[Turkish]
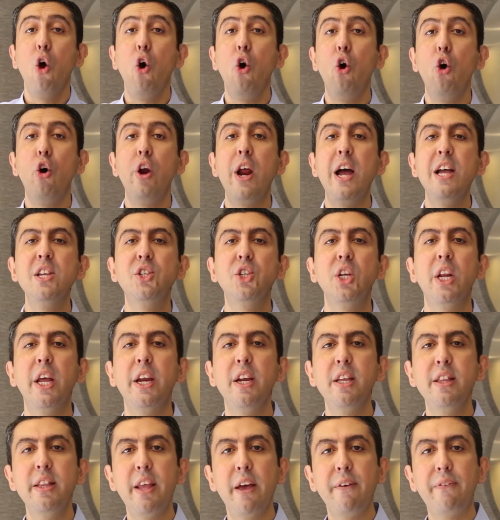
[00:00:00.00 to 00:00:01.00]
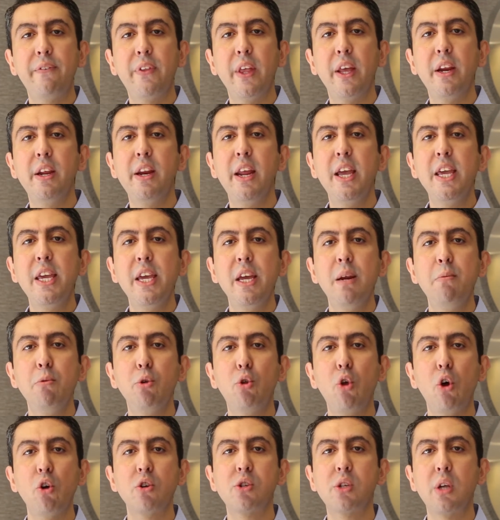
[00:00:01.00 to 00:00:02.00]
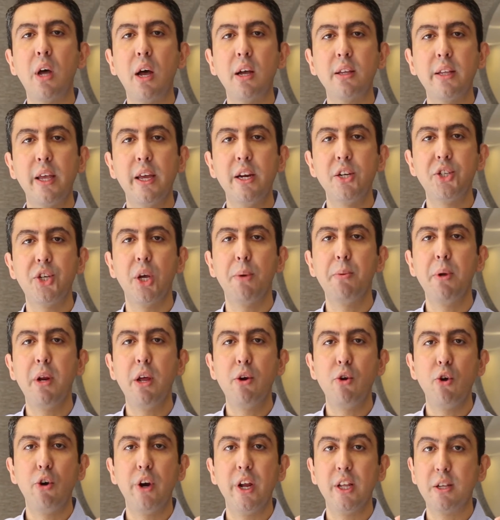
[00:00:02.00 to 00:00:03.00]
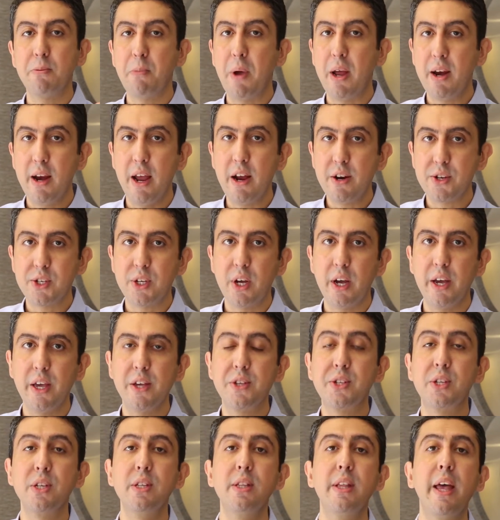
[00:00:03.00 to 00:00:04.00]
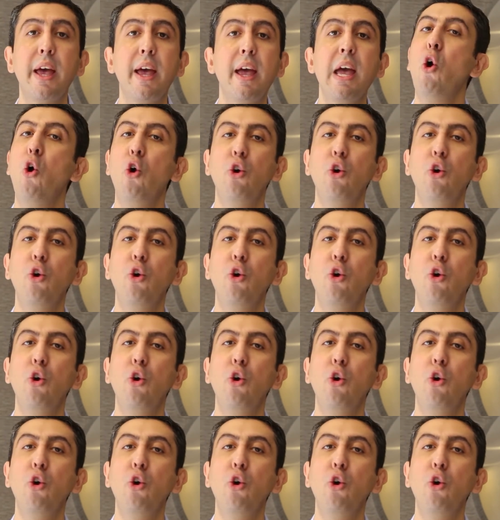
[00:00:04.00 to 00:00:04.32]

Öğrencilerin defterine 24 saat erişebilen öğretmenler sayesinde